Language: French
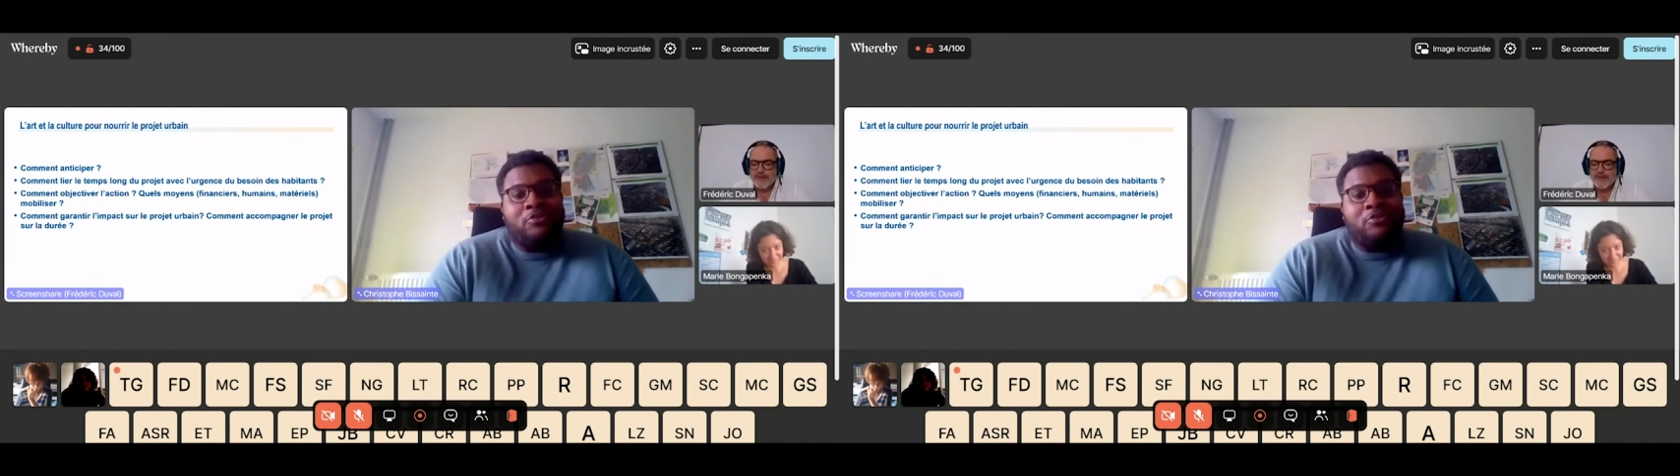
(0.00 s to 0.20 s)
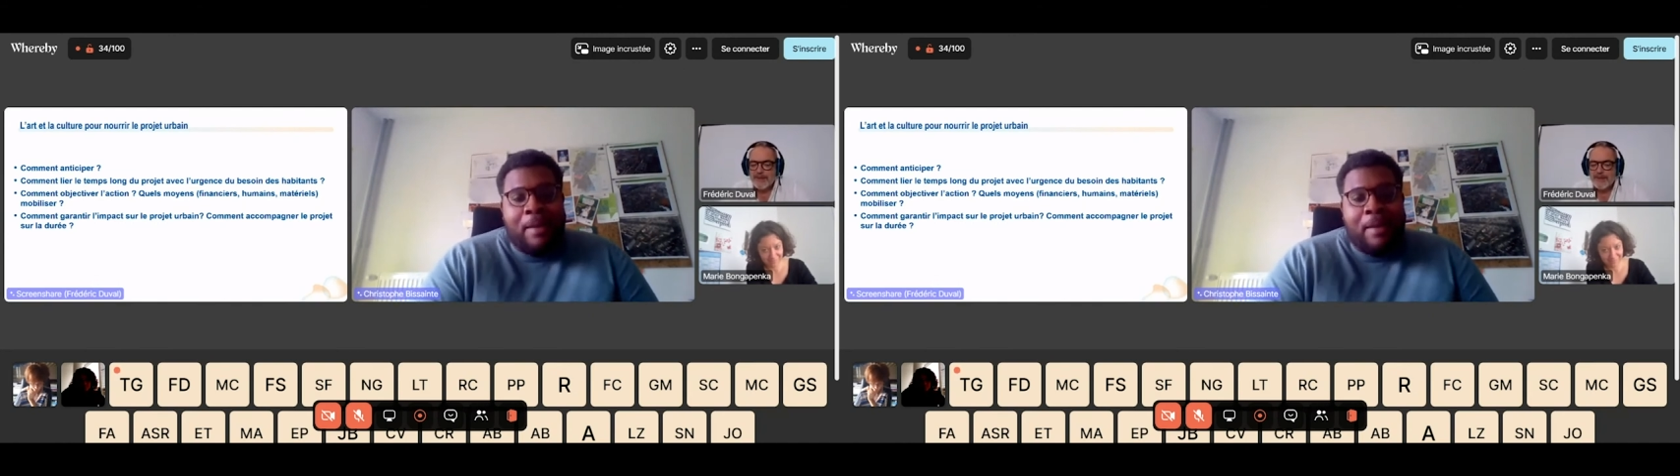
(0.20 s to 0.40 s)

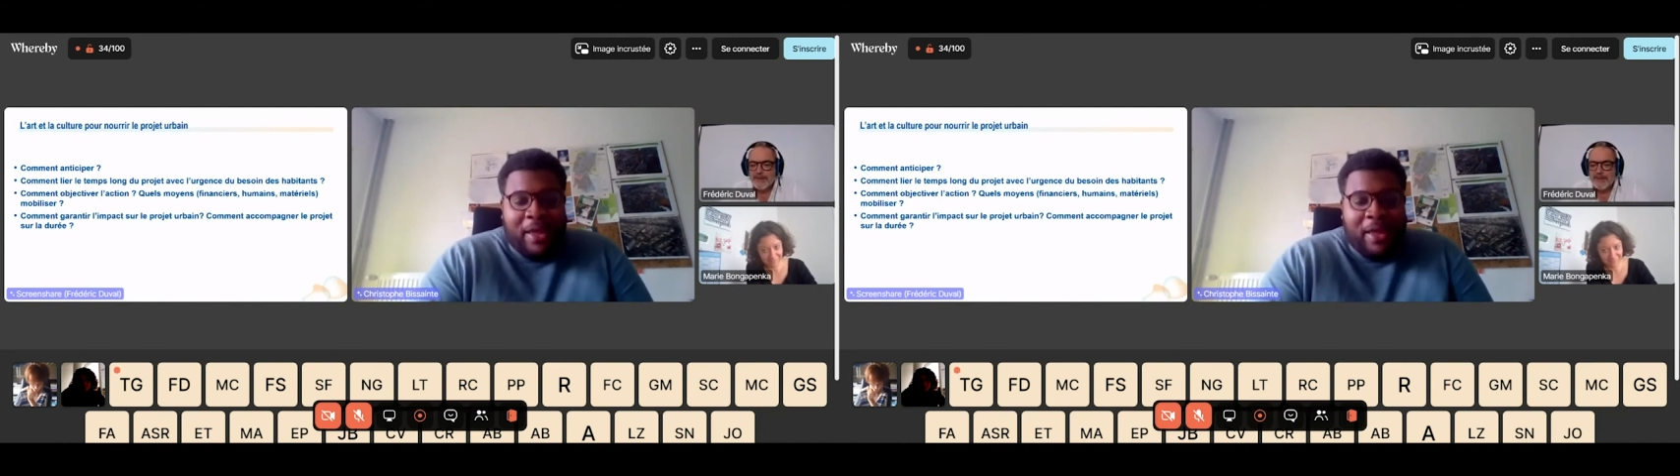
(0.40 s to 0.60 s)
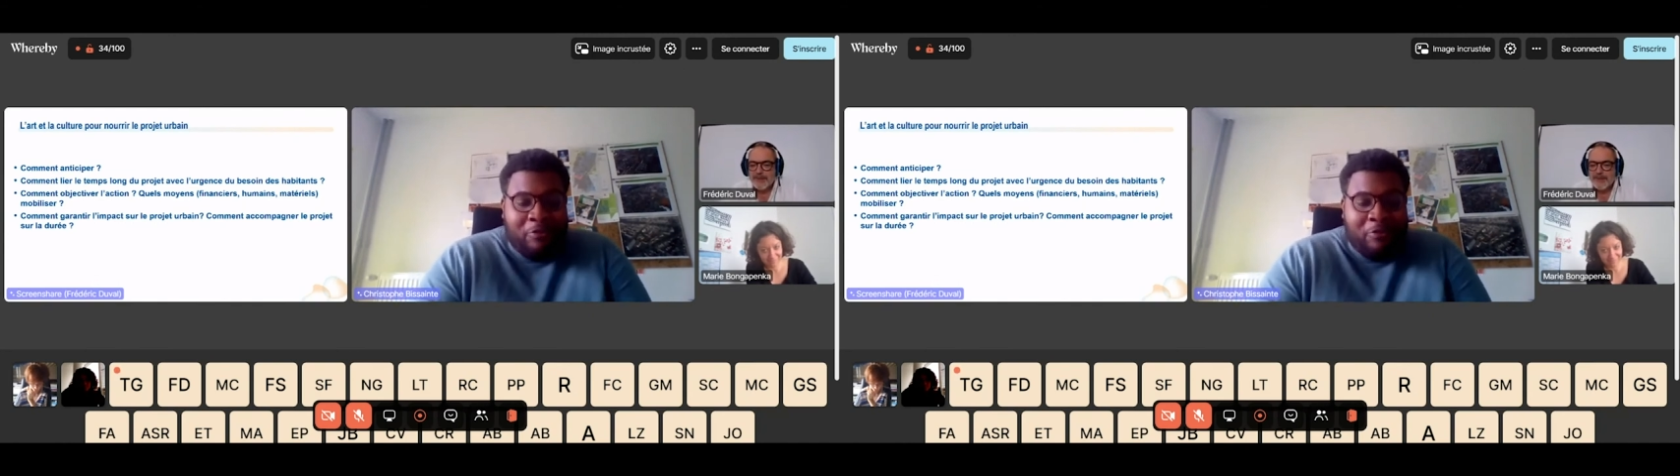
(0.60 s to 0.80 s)
sur la
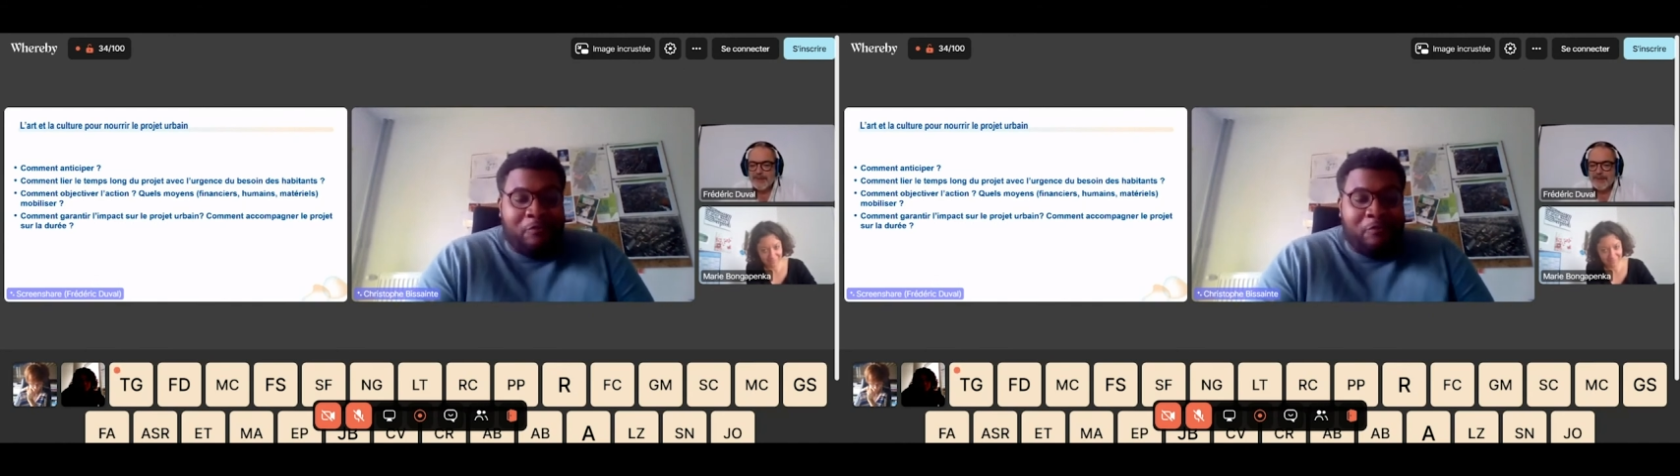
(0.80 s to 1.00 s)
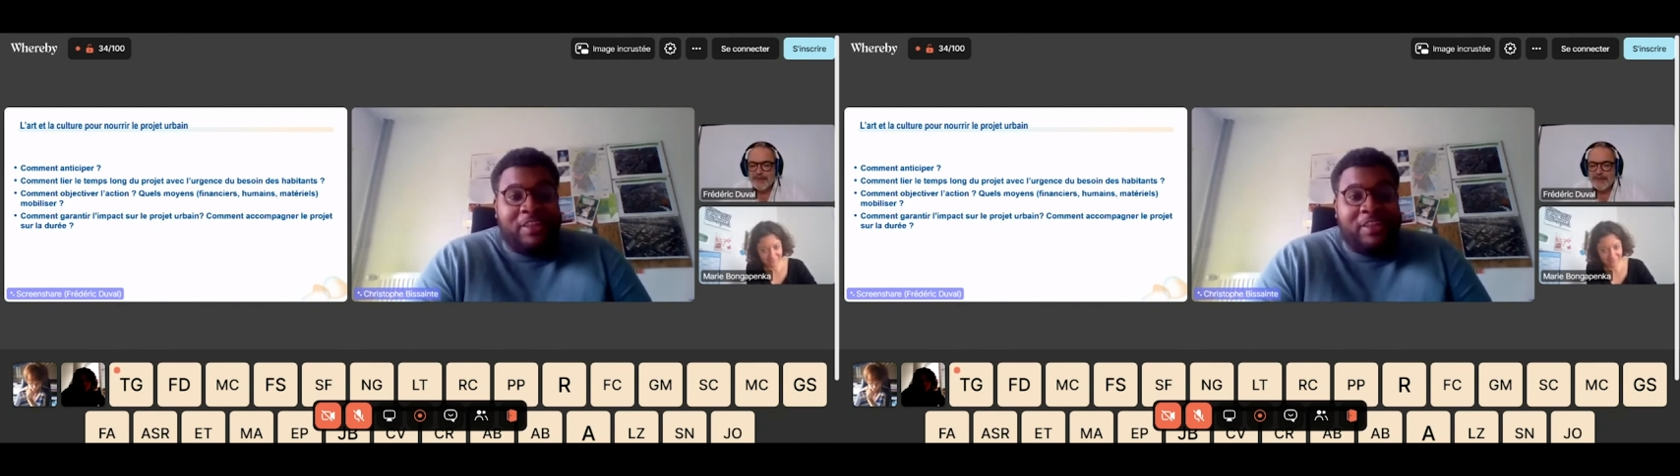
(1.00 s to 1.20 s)
période
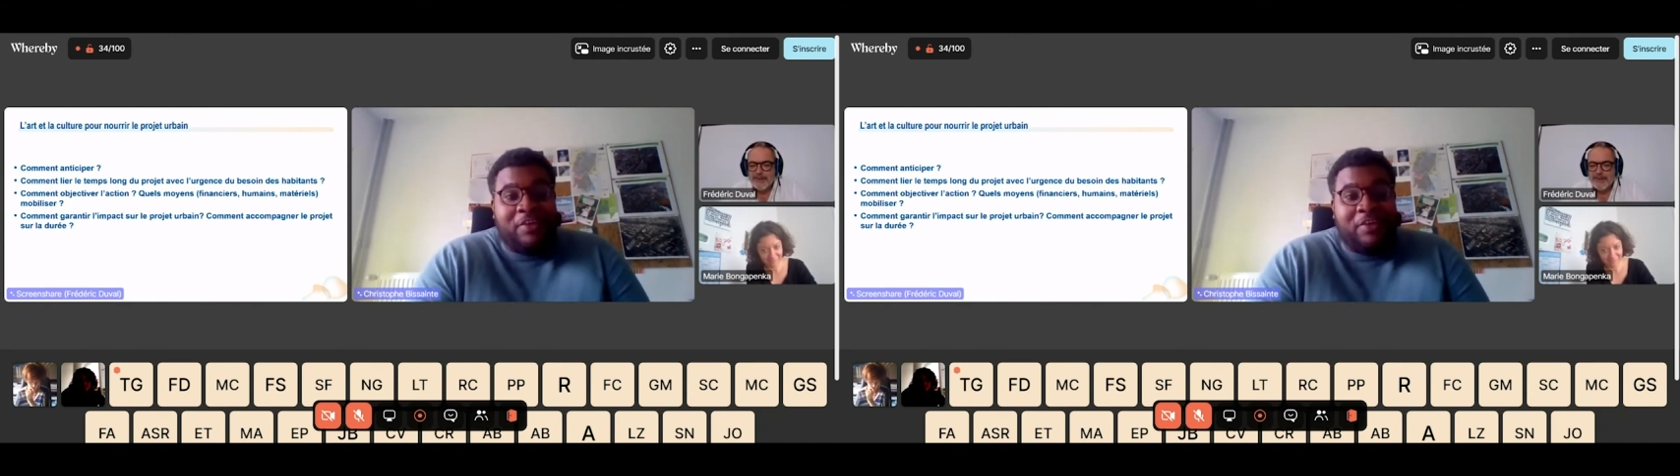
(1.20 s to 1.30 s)
Covid,